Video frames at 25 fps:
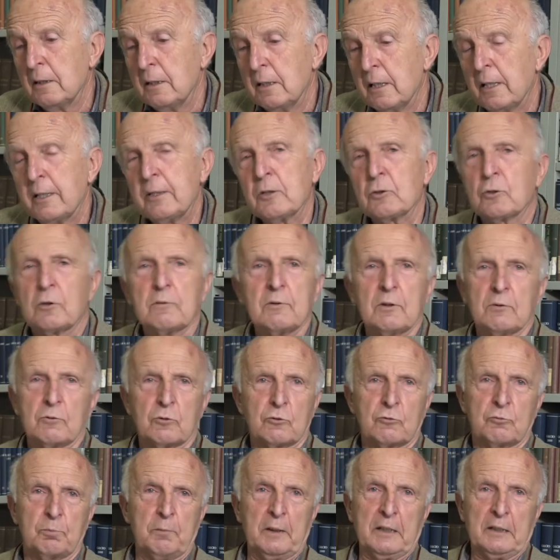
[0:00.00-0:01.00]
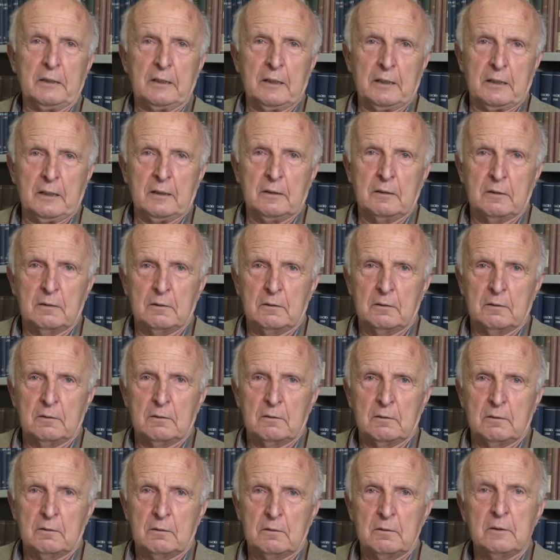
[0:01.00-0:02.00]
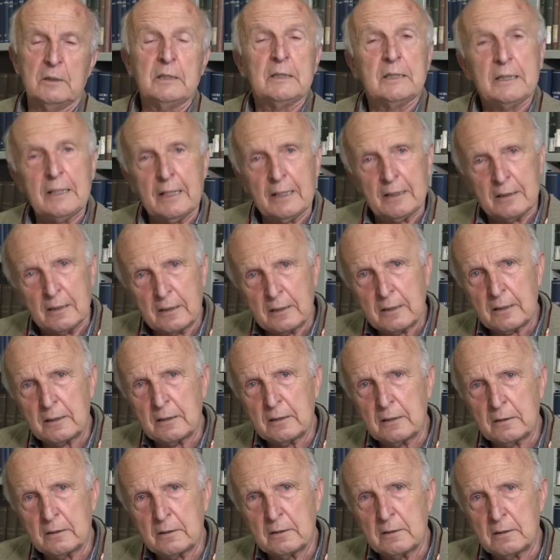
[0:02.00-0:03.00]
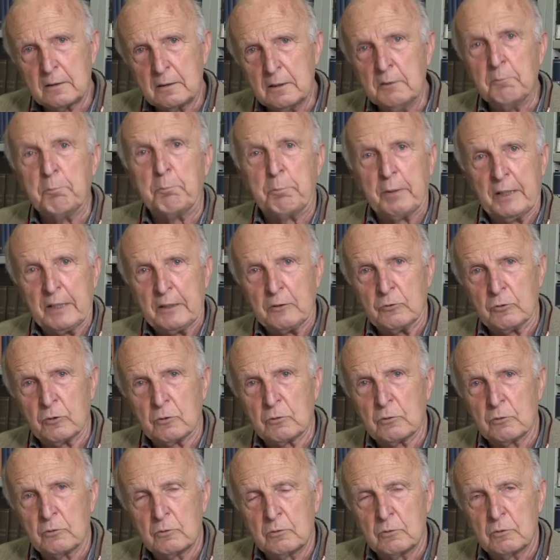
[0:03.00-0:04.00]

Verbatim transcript: E io dovevo smettere di chiedere impegno,